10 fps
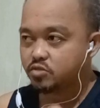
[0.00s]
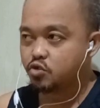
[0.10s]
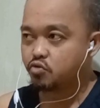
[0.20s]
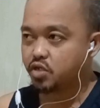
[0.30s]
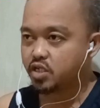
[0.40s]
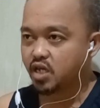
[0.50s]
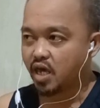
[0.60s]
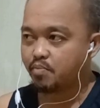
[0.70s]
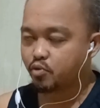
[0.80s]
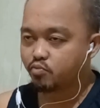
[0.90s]
shooting
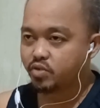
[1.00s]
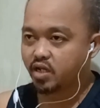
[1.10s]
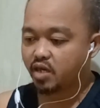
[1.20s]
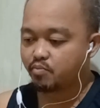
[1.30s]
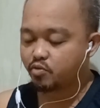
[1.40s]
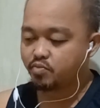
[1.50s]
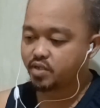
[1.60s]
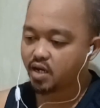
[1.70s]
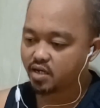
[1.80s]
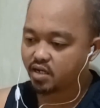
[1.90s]
niya, improve niya na improve
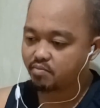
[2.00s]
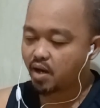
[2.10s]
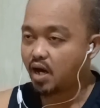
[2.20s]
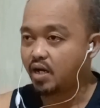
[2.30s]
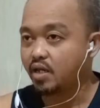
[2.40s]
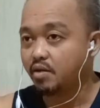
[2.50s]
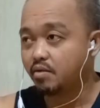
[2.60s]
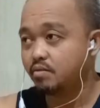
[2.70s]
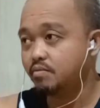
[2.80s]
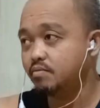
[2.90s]
niya hangga't maaari